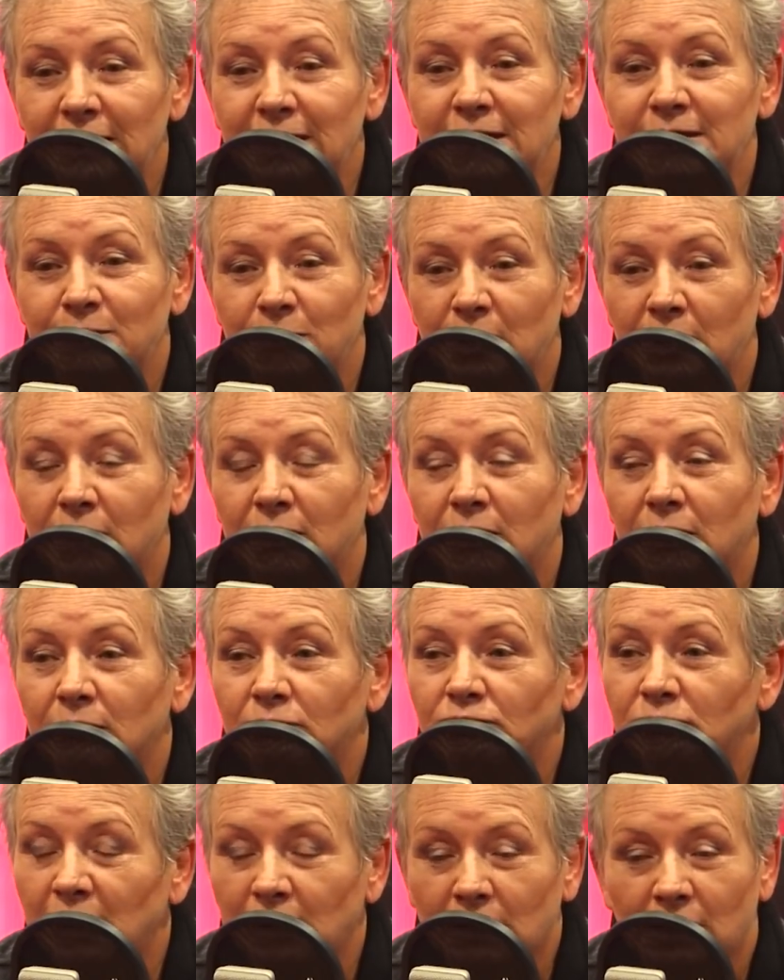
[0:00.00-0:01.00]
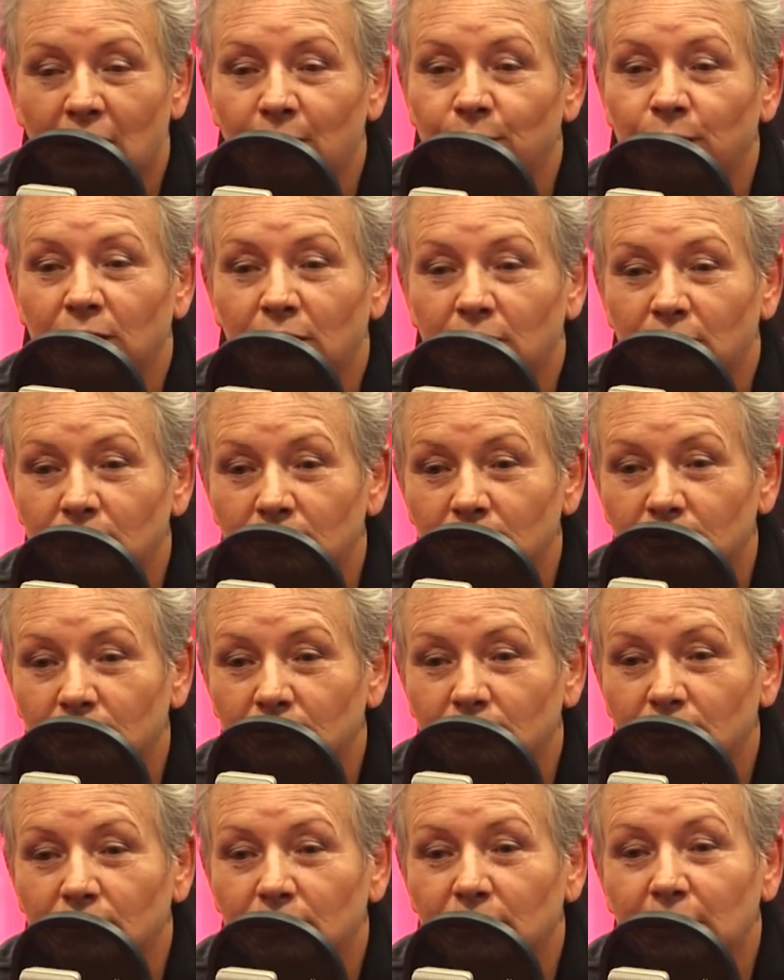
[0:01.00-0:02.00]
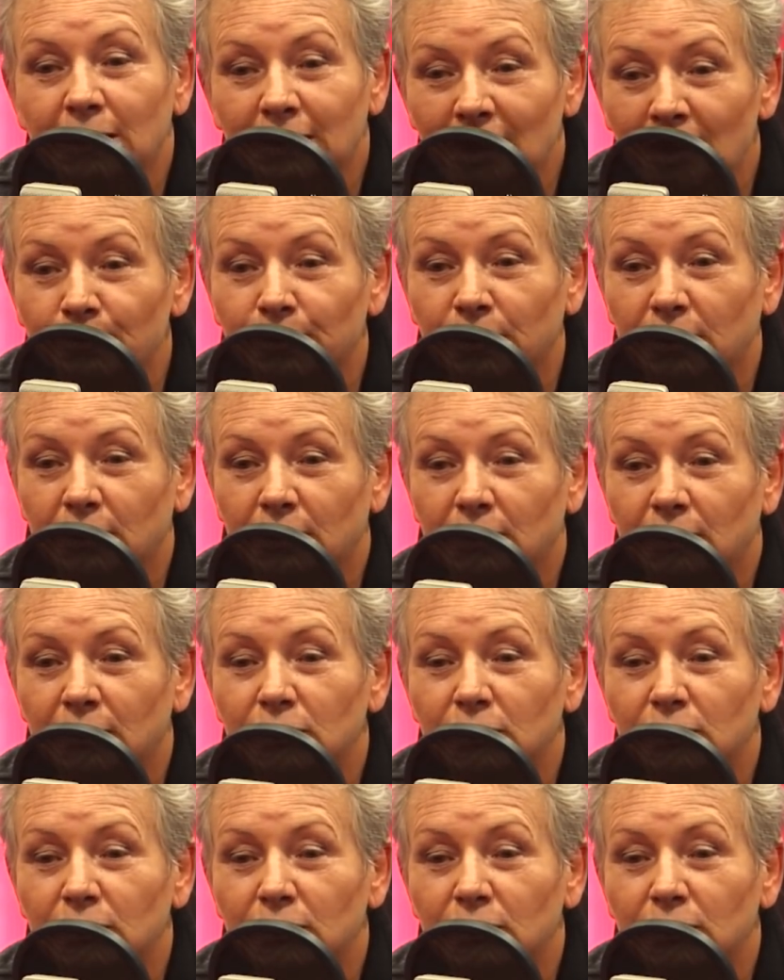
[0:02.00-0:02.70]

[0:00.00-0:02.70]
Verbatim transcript: nie zmieni. Nie dla mnie. Nie dla mnie.